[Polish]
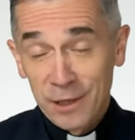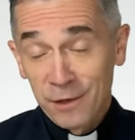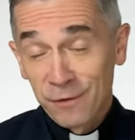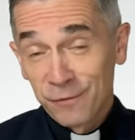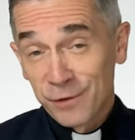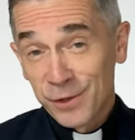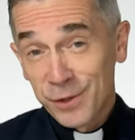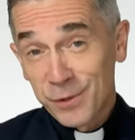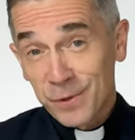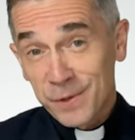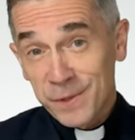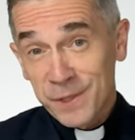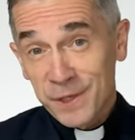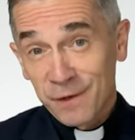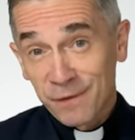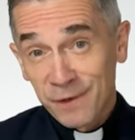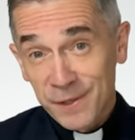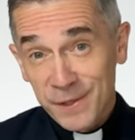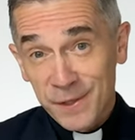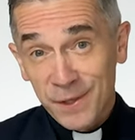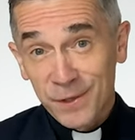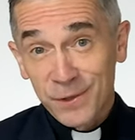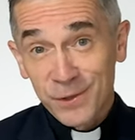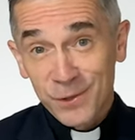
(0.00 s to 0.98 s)
W
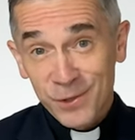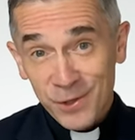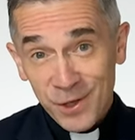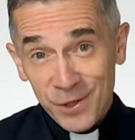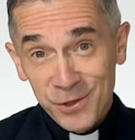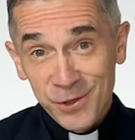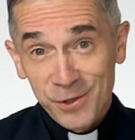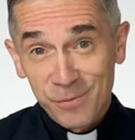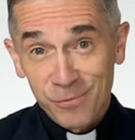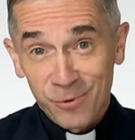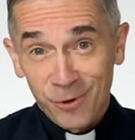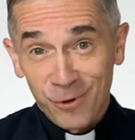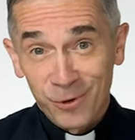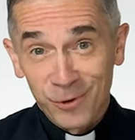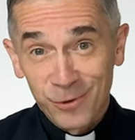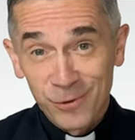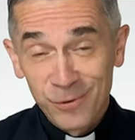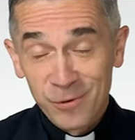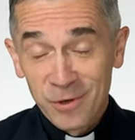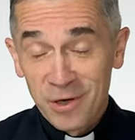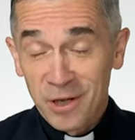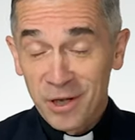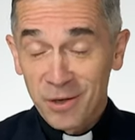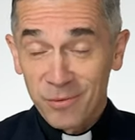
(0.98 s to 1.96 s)
1903
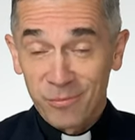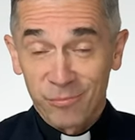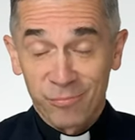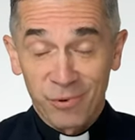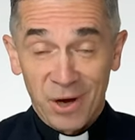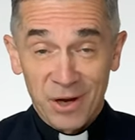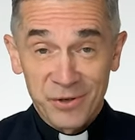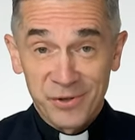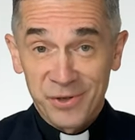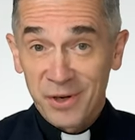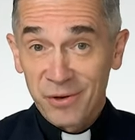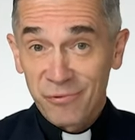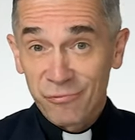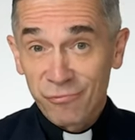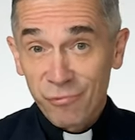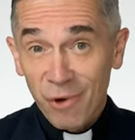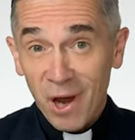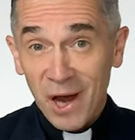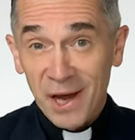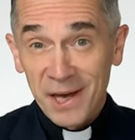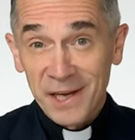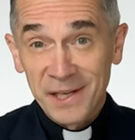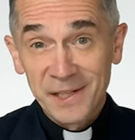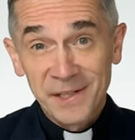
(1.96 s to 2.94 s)
roku bracia
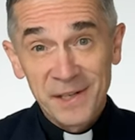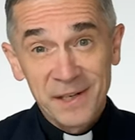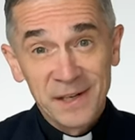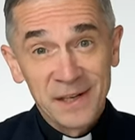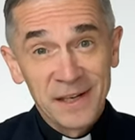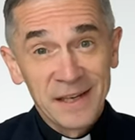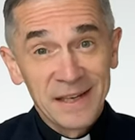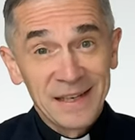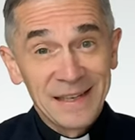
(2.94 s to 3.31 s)
Wright